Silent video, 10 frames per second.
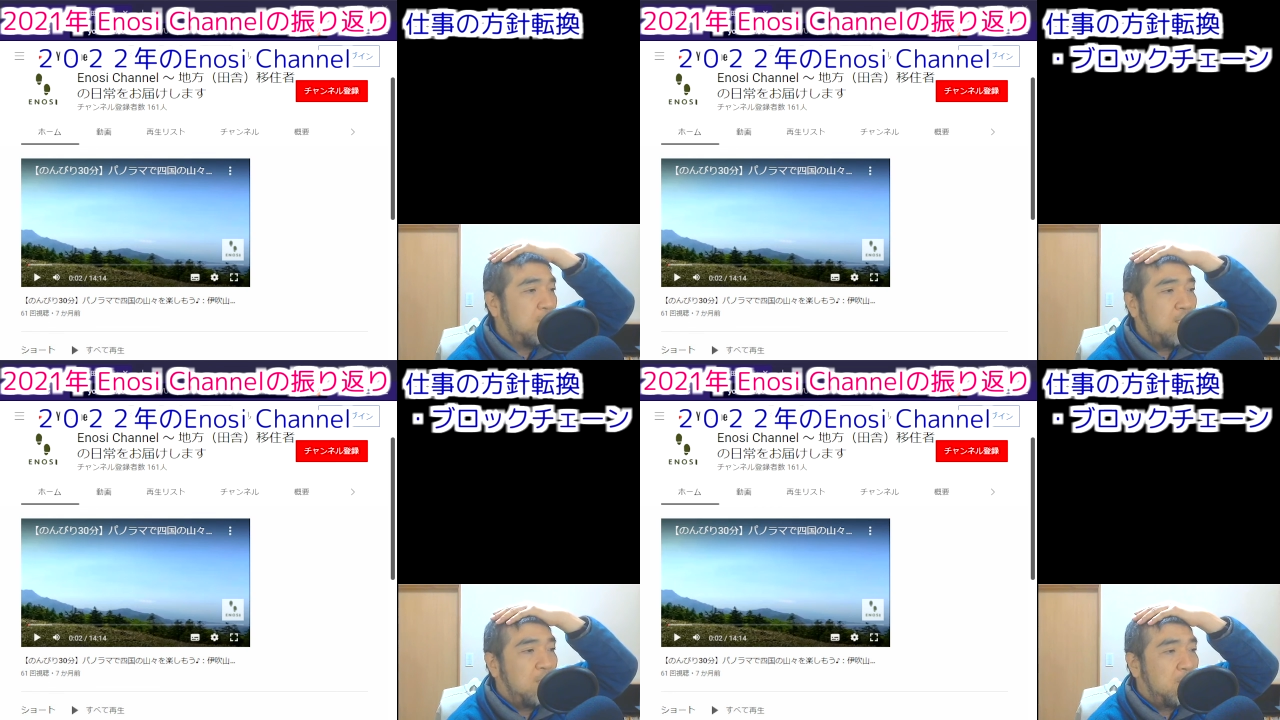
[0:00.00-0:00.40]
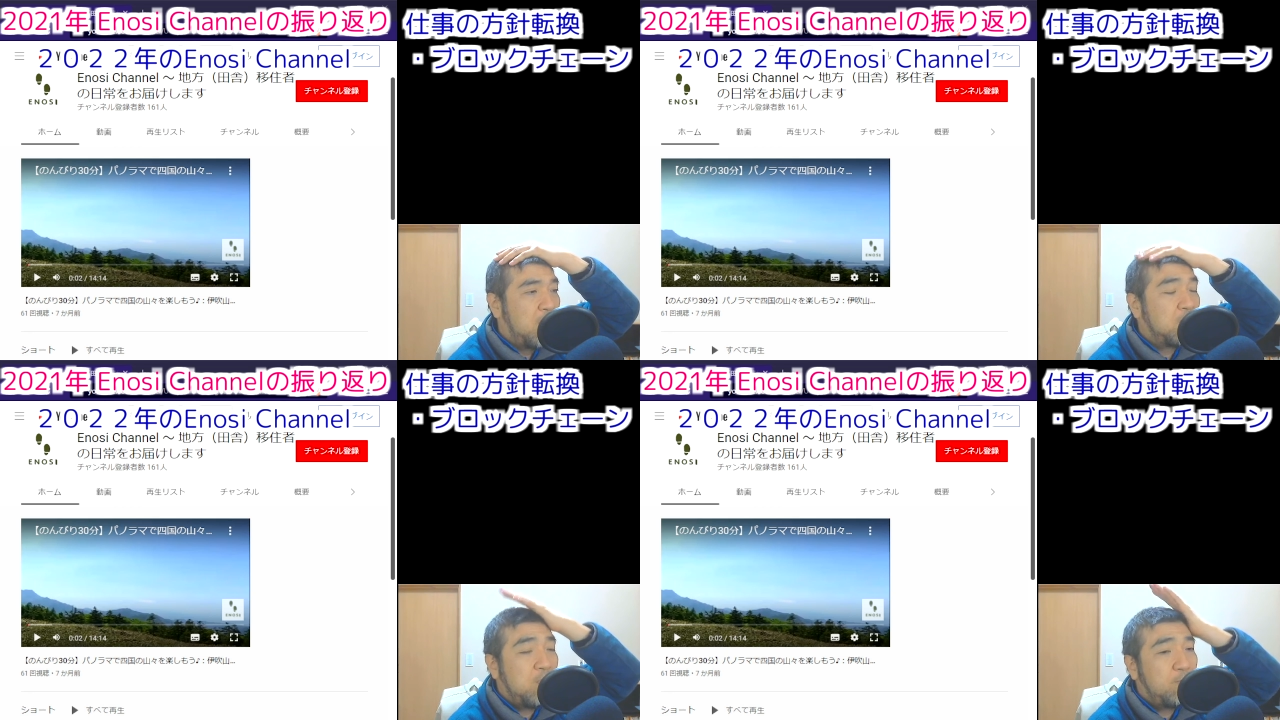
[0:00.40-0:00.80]
まあ、あと
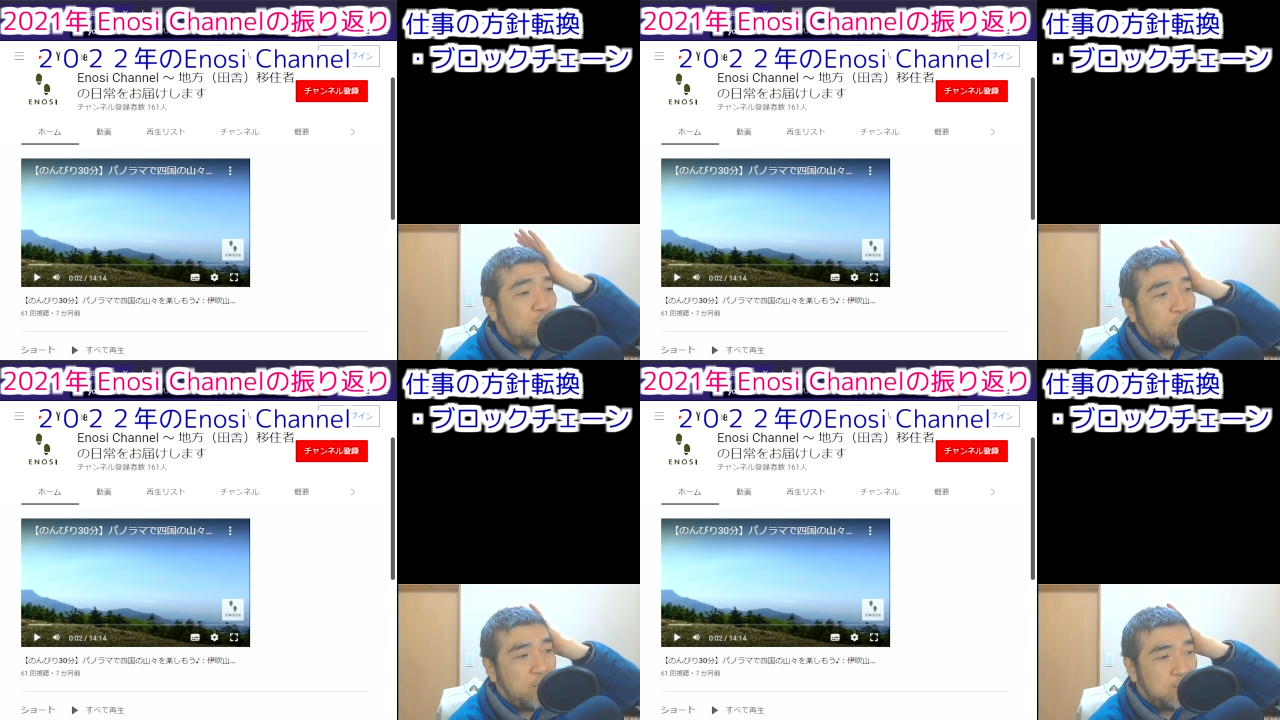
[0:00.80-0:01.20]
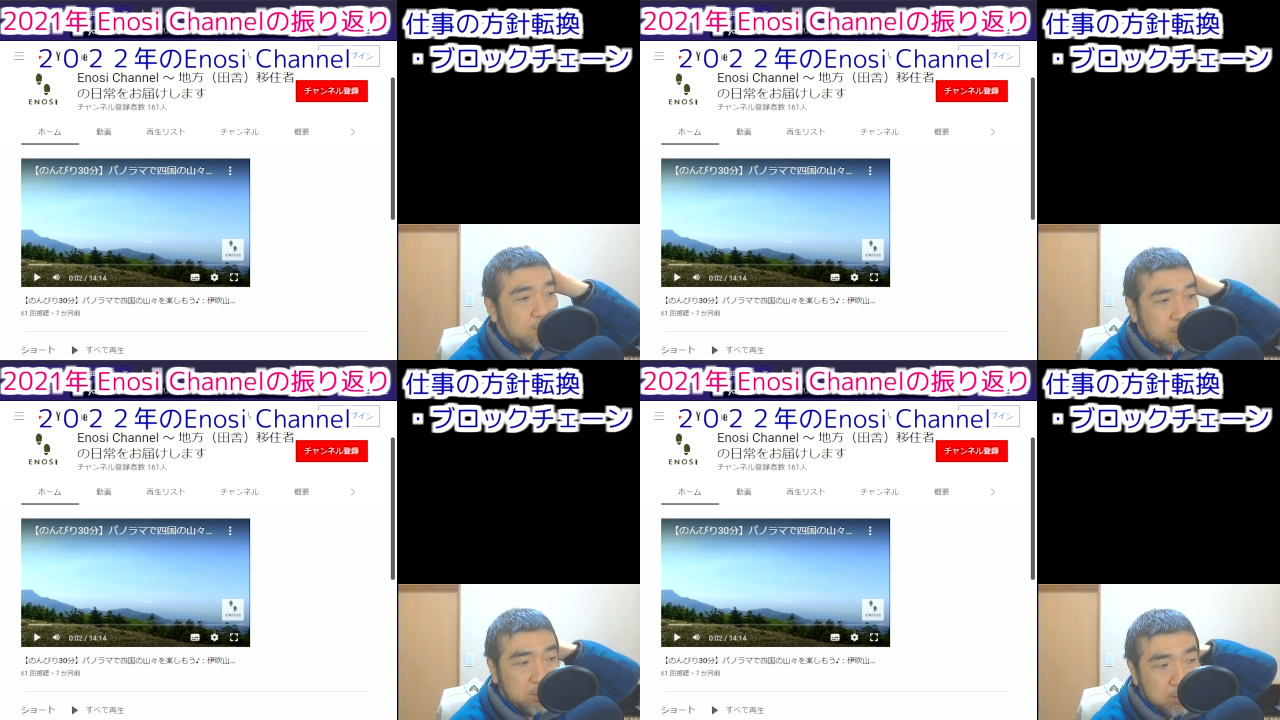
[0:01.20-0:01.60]
一本別
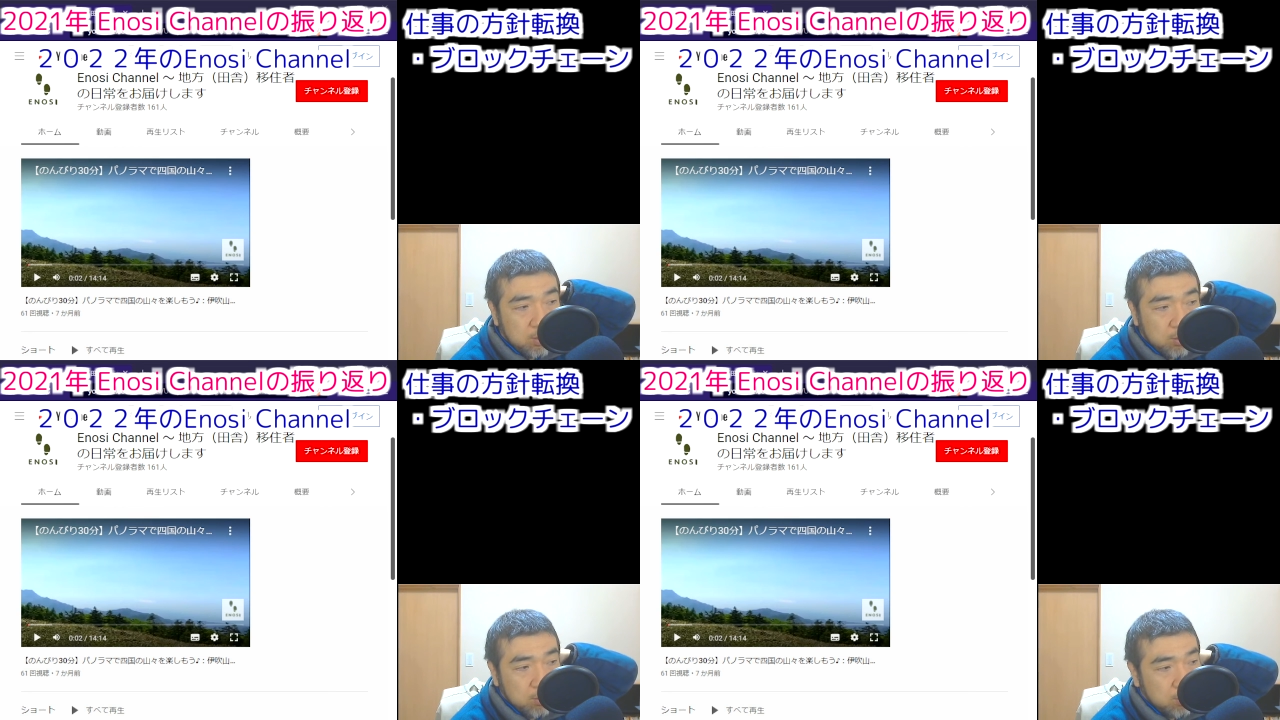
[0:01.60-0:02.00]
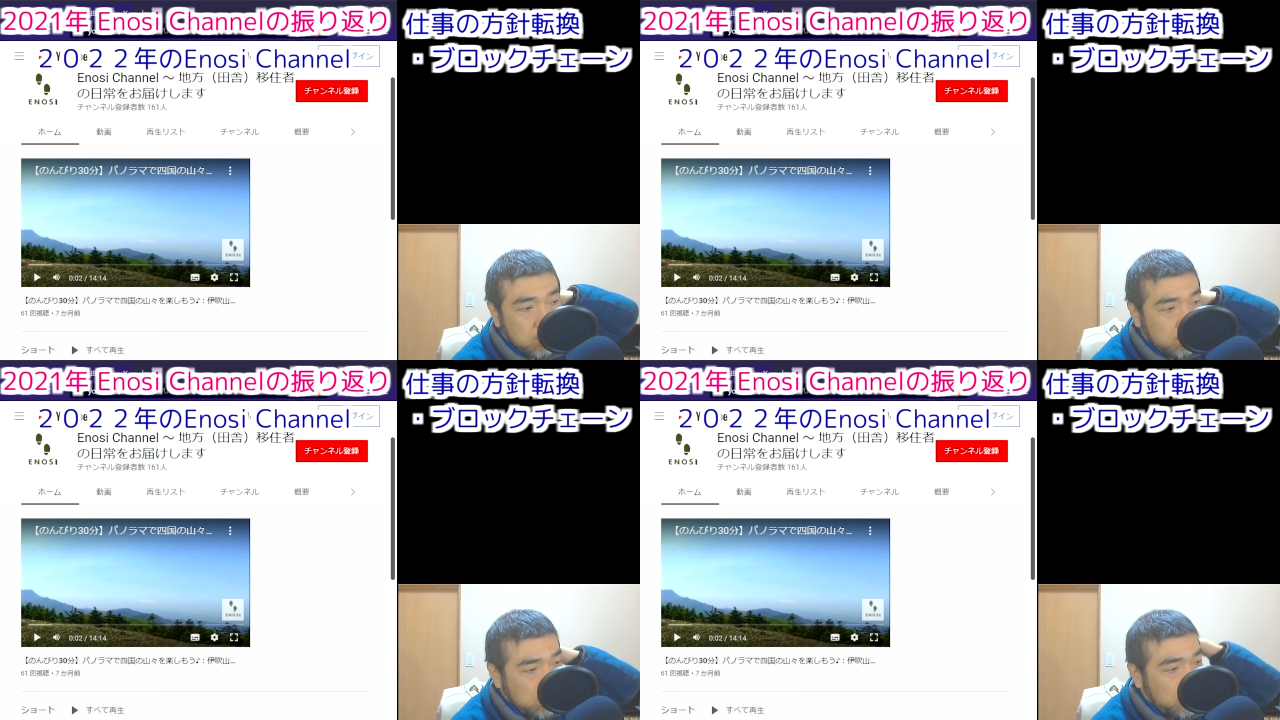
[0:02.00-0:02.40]
の、そ
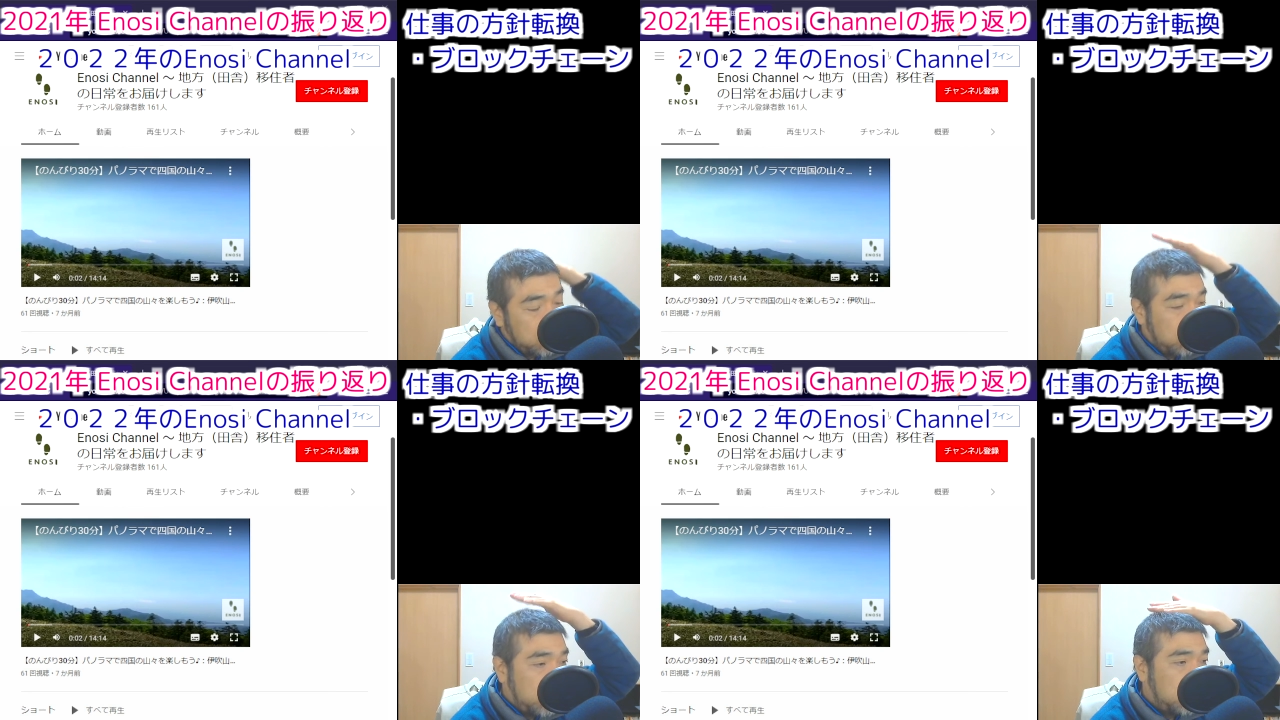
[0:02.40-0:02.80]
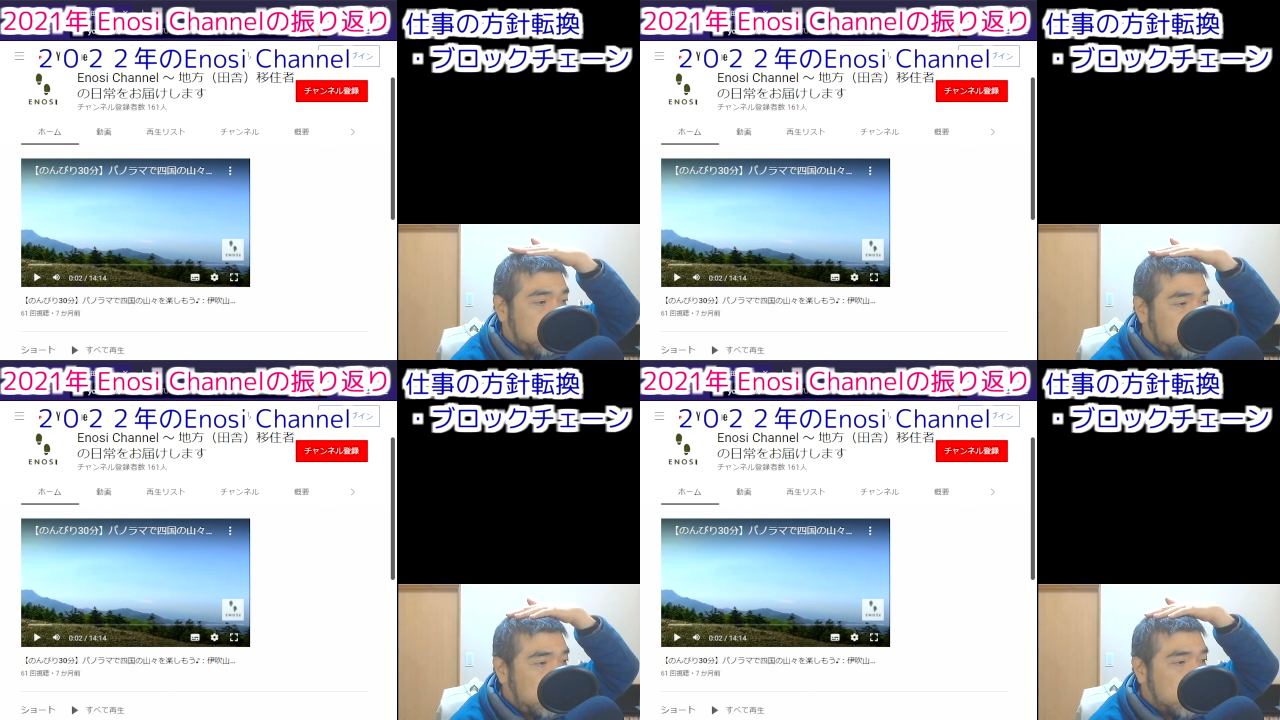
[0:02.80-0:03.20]
の、なんでしょうね、地
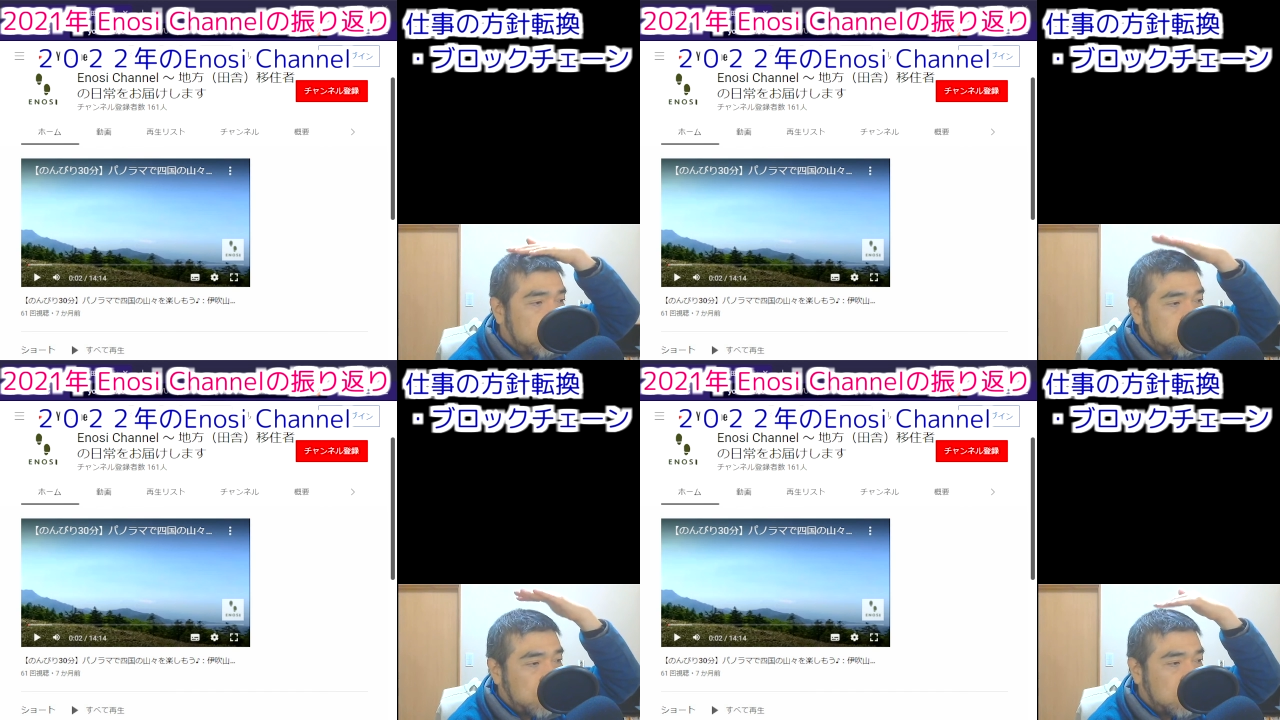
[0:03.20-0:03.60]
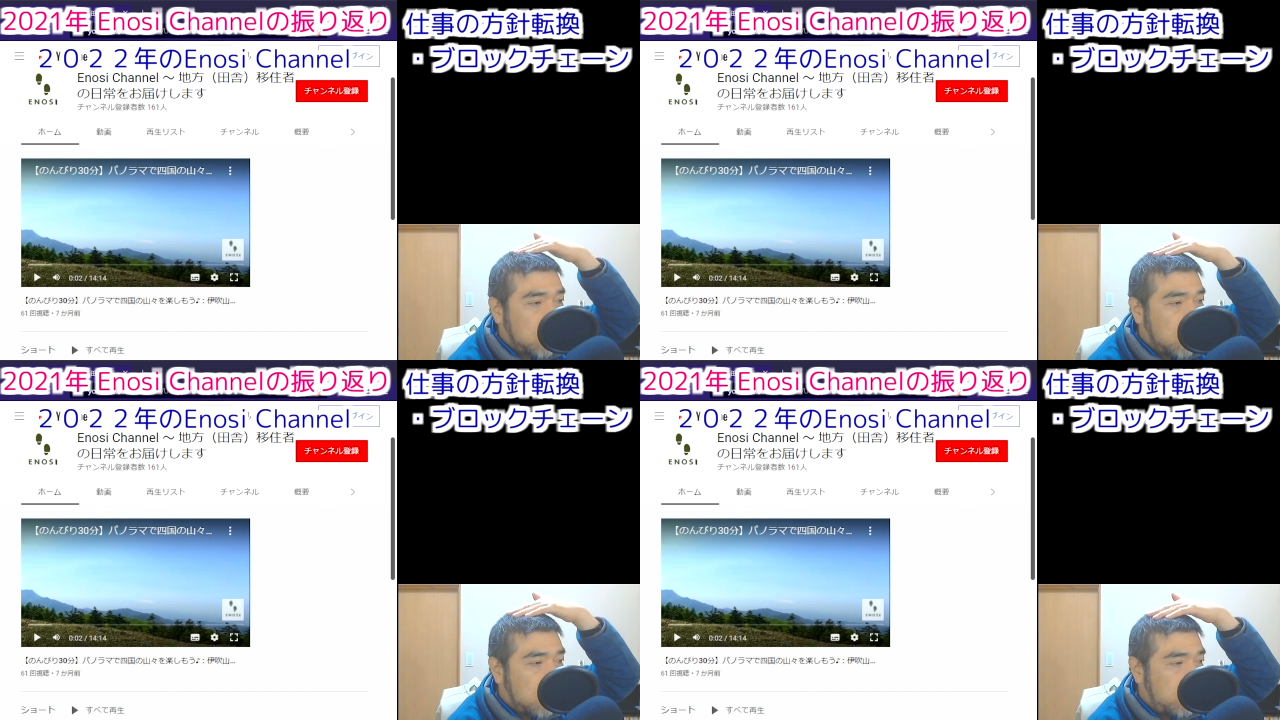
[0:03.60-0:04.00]
域活性
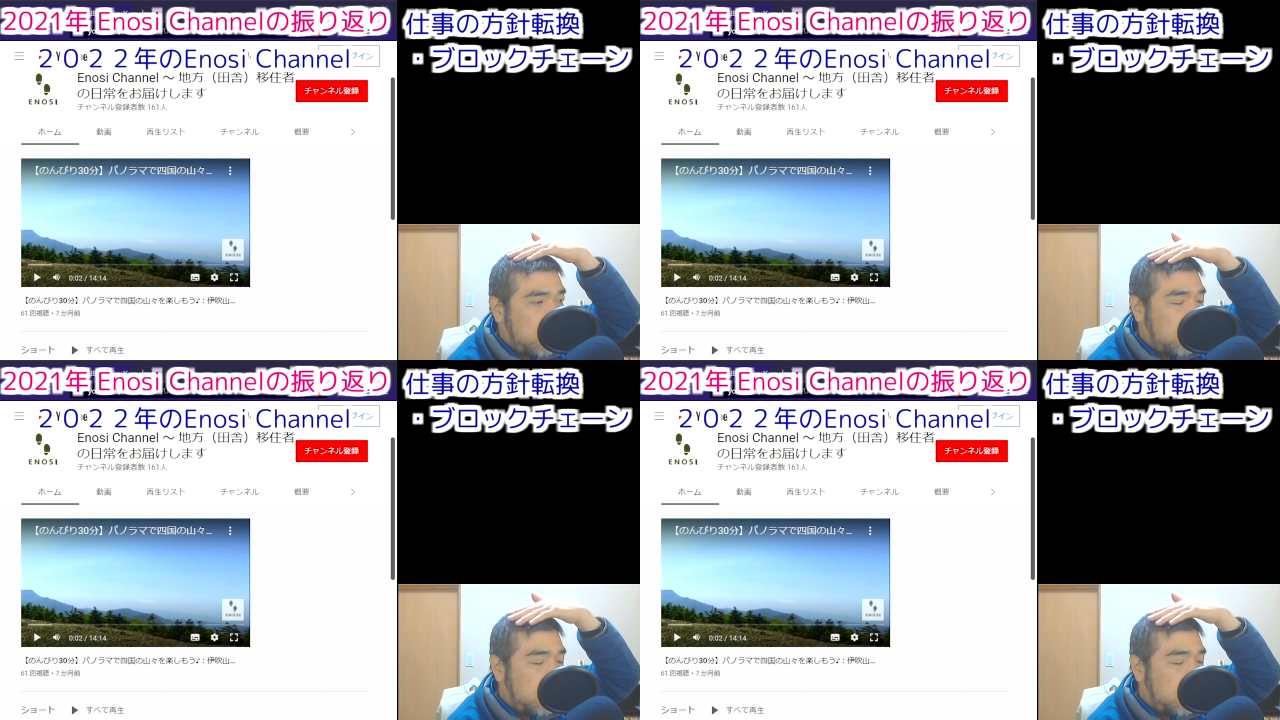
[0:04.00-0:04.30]
化に、